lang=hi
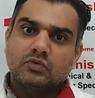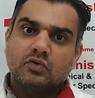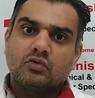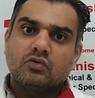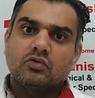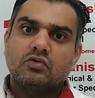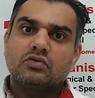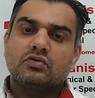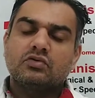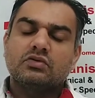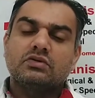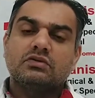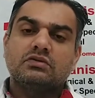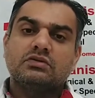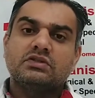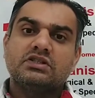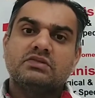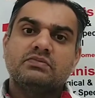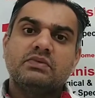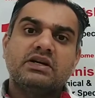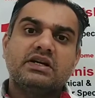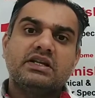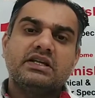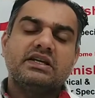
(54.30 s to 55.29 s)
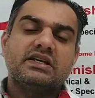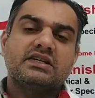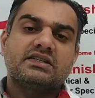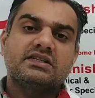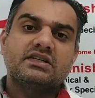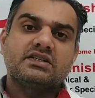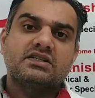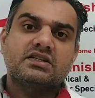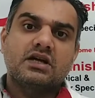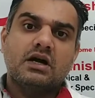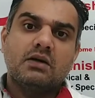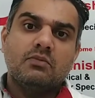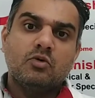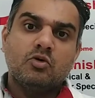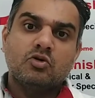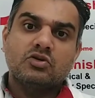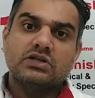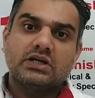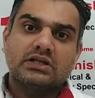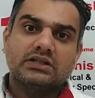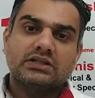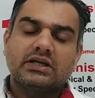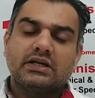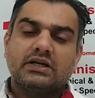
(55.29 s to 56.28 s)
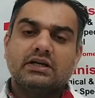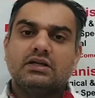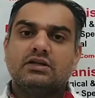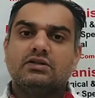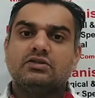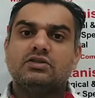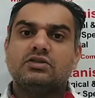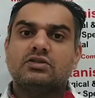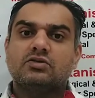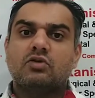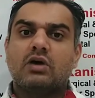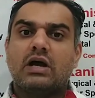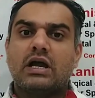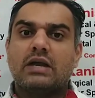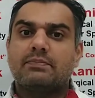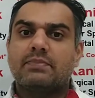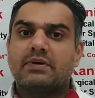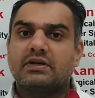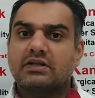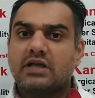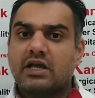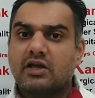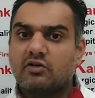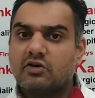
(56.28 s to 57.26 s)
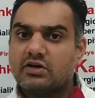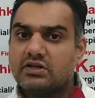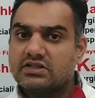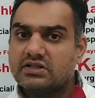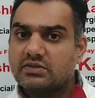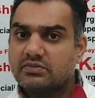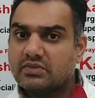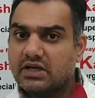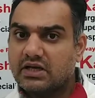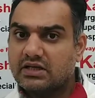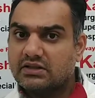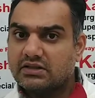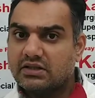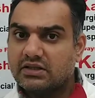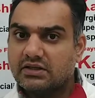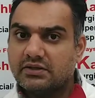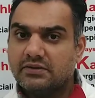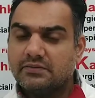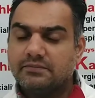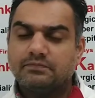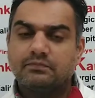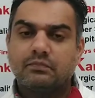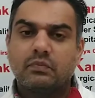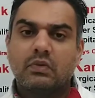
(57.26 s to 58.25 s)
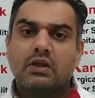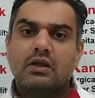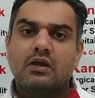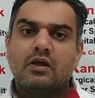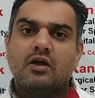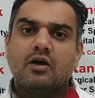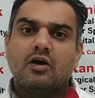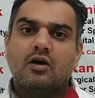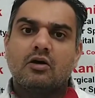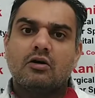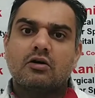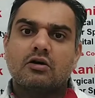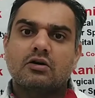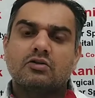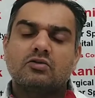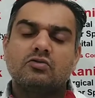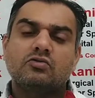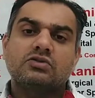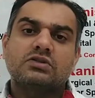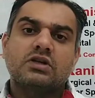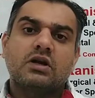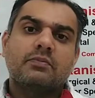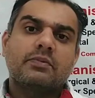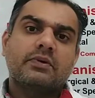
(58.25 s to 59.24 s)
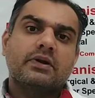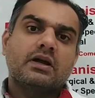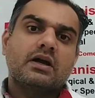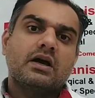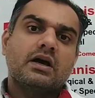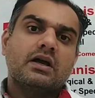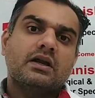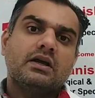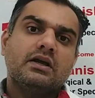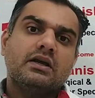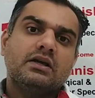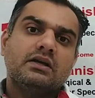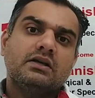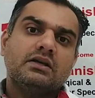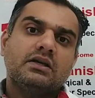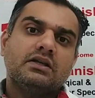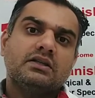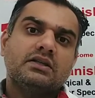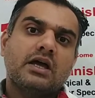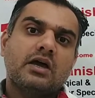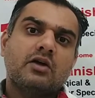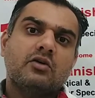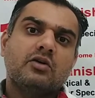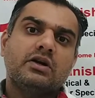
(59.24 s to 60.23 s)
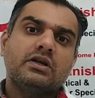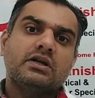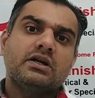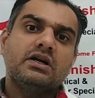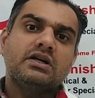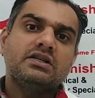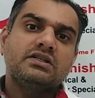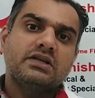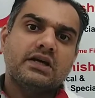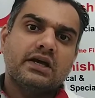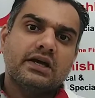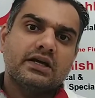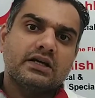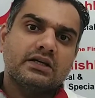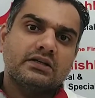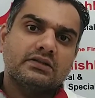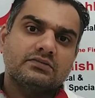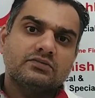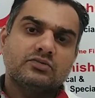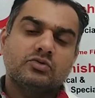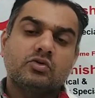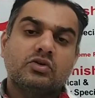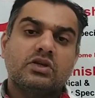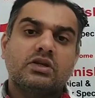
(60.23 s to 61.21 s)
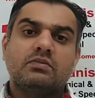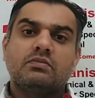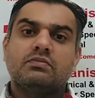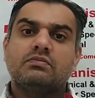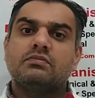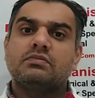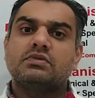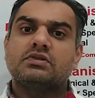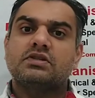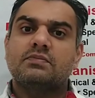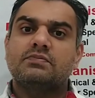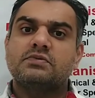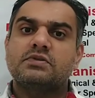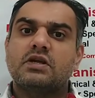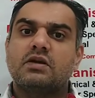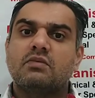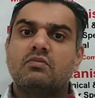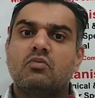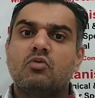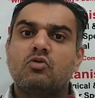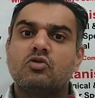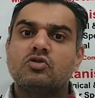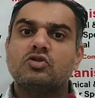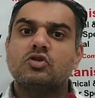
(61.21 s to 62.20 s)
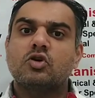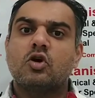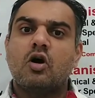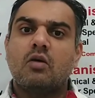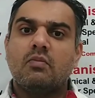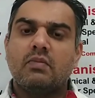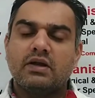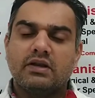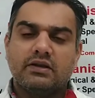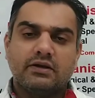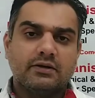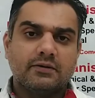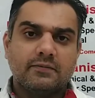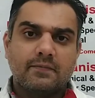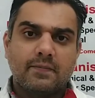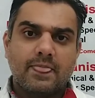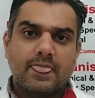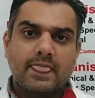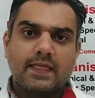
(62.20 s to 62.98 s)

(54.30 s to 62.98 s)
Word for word: तो जिसमें टी कम हो जाता है जिसको हाइपरथायरॉयडिज्म कहते हैं और दूसरा प्रकार है कि थायराइड घट जाए जो कि सबसे मोस्ट कॉमन